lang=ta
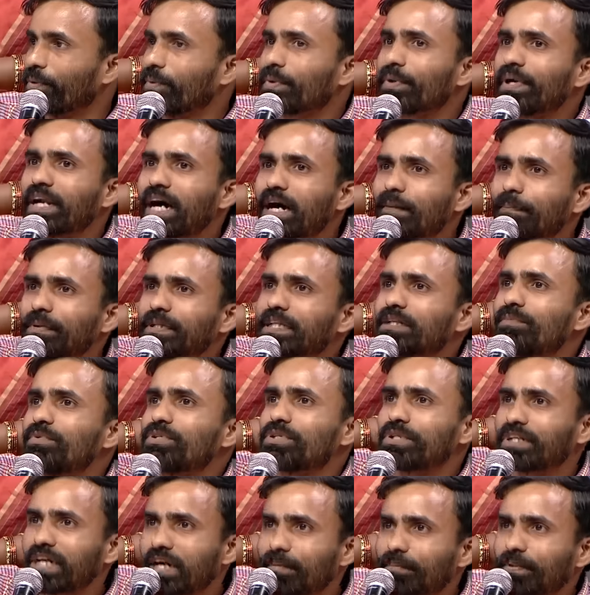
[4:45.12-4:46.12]
ஒரு நாற்பது
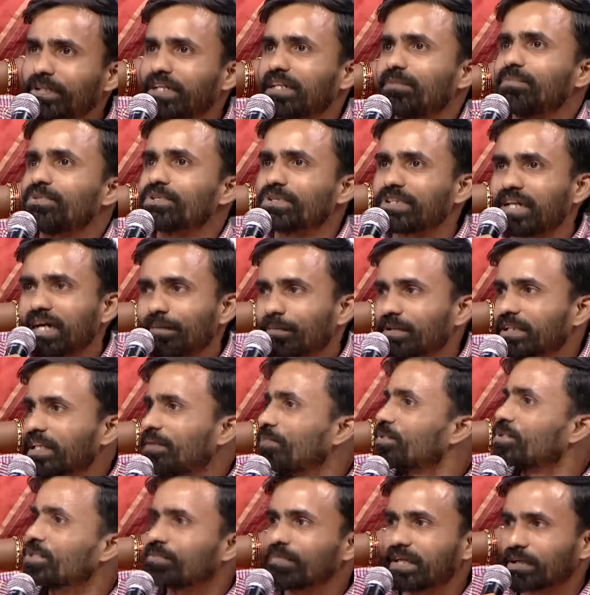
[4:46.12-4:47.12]
நிமிஷம் நாற்பது நிமிஷம் நாற்பது
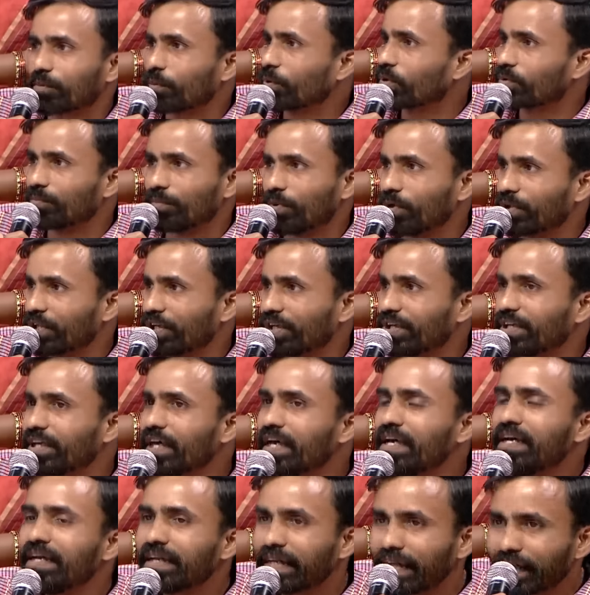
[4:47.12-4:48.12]
நிமிஷமாக கொடுக்கும்போது
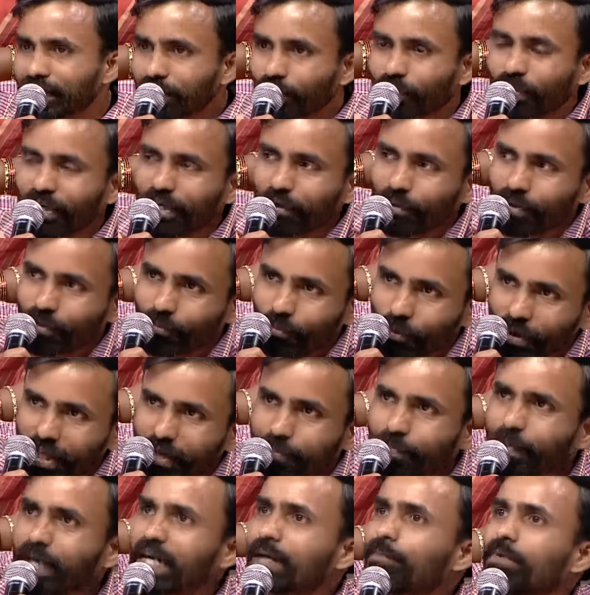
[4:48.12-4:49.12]
எதுக்குள்ளேயும் ஒரு
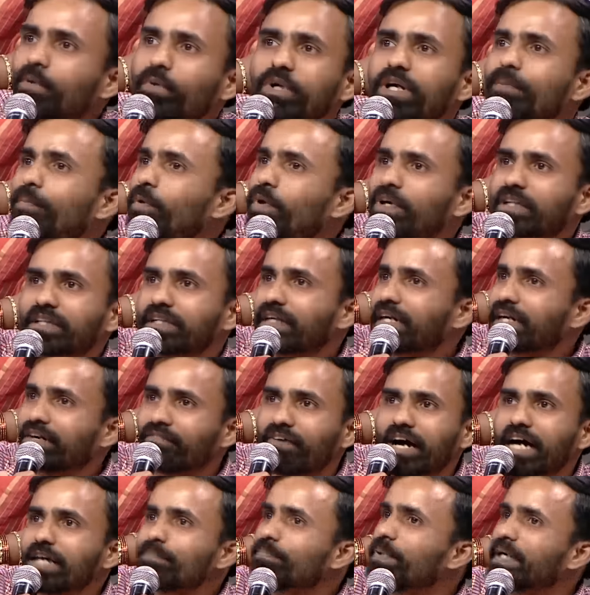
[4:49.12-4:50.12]
முனைப்பாக நம்ம உள்ளே போகிறதுக்கான
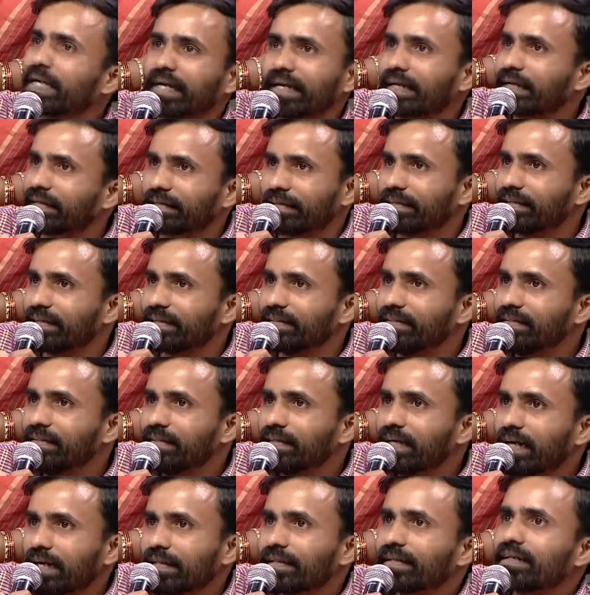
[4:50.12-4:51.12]
வாய்ப்பு கிடைக்கிறது இல்லை
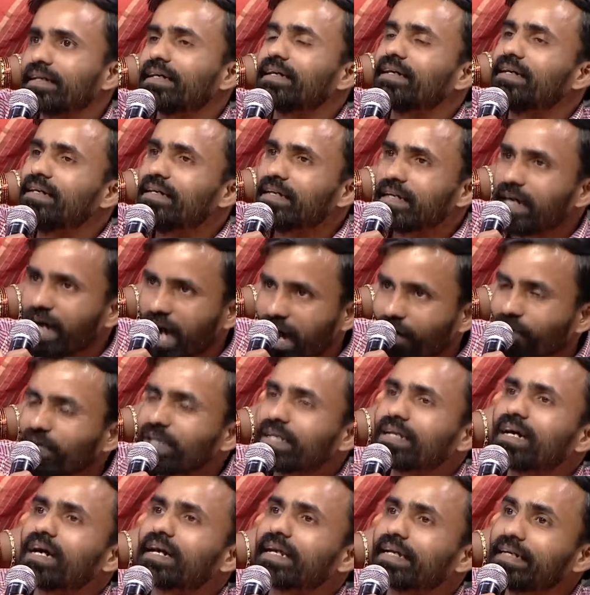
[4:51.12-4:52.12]
அதனால்
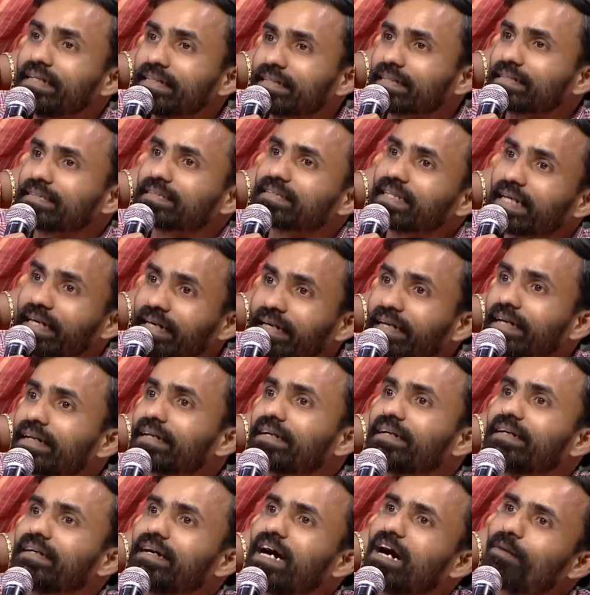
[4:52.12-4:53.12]
அவளுக்கான இன்ட்ரெஸ்ட் என்ன
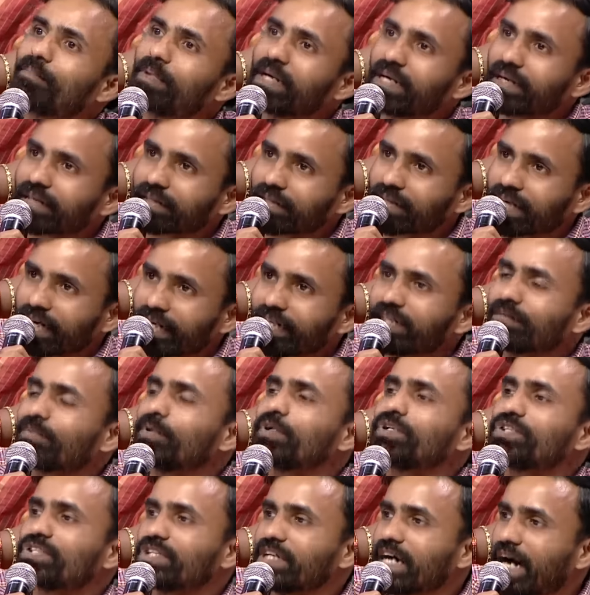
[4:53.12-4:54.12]
இருக்குது அப்படின்றத
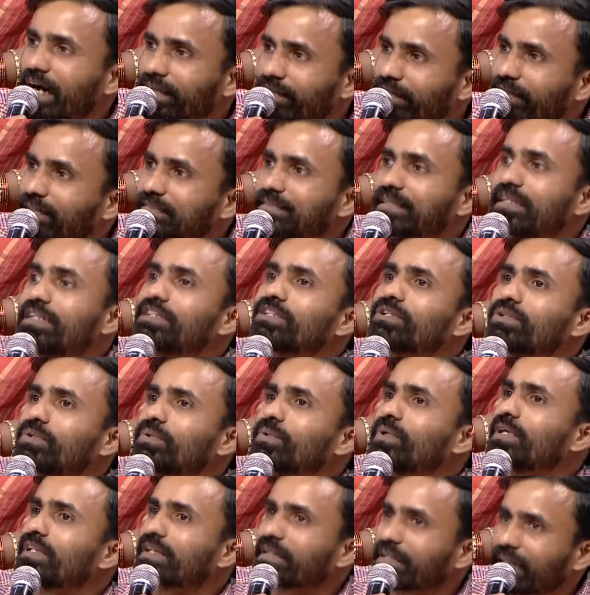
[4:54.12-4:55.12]
கண்டுபிடிச்சி அதில்
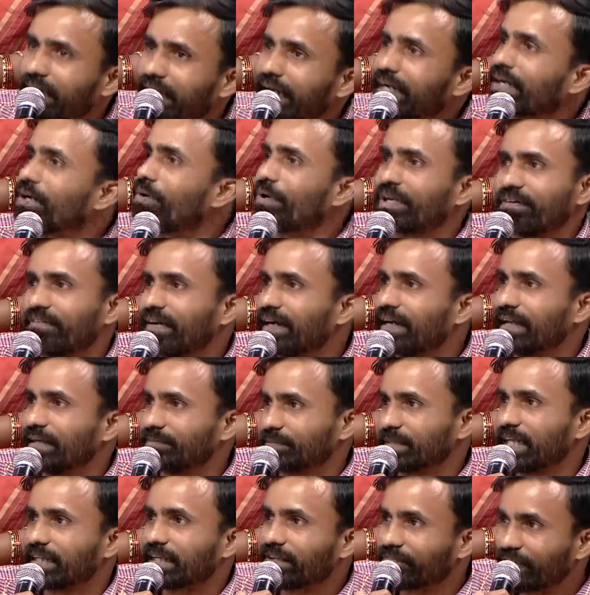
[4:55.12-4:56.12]
செலுத்தணுன்றது தான் எங்களோட வேலை
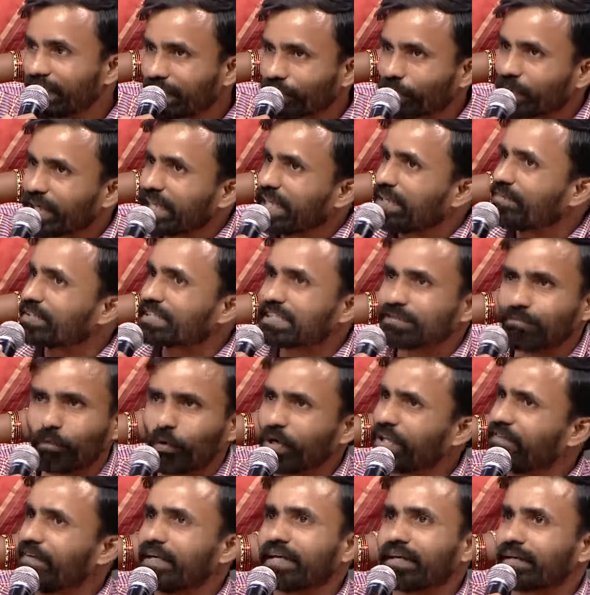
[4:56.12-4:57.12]
அதனால் வீட்டுக்குள்ளேயே வச்சு
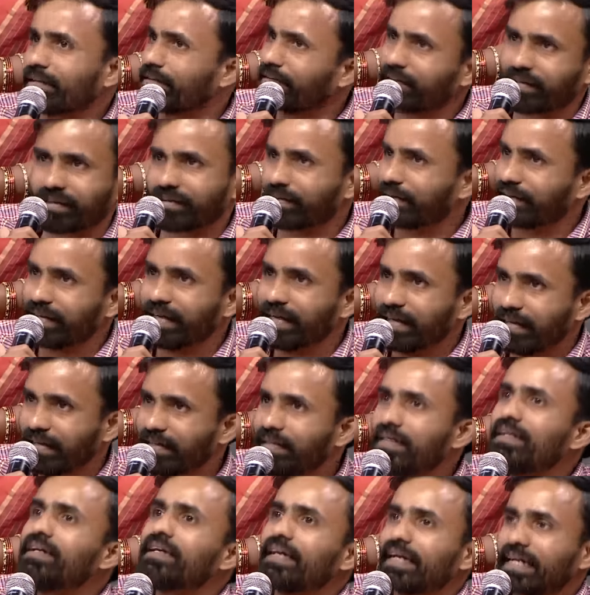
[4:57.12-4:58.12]
மூடி வைக்கிறதுன்றது இல்லை
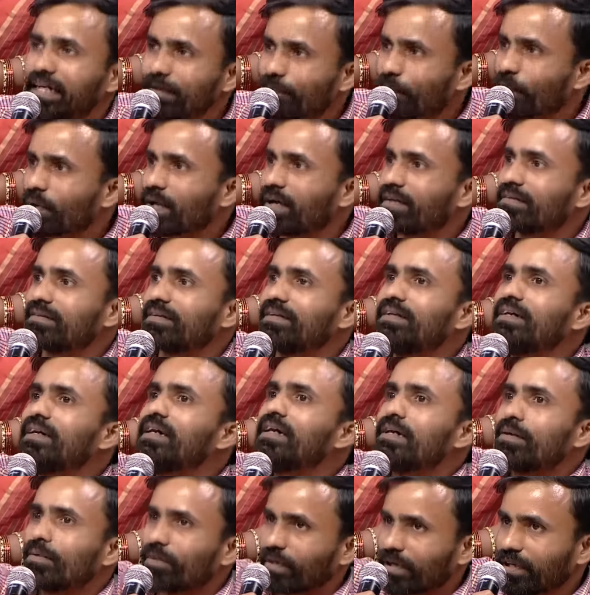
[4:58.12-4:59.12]
எங்கே போனாலும்
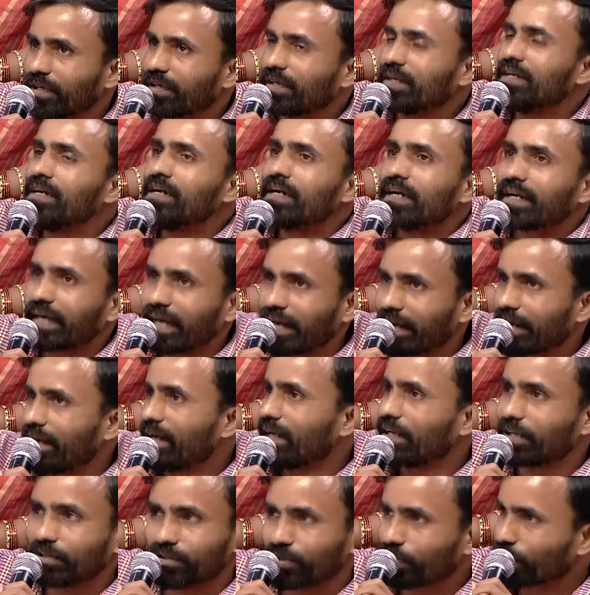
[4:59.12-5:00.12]
ஒரு
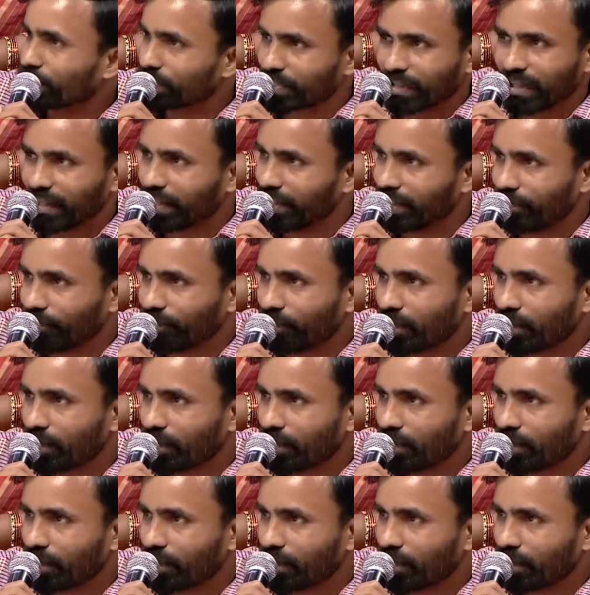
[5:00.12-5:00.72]
கேரளாவில் இருந்தோம் கொஞ்ச நாள்